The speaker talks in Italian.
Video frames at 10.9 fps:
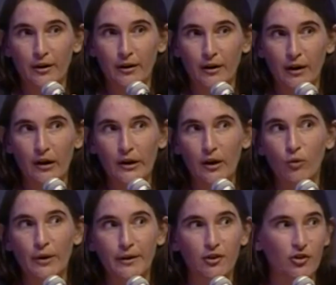e anche
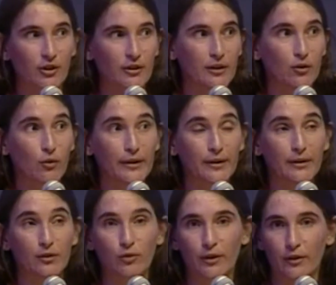questa gente in questa
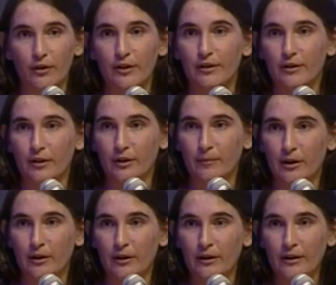situazione
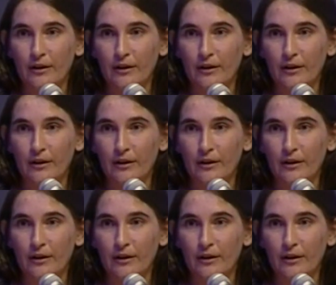terribile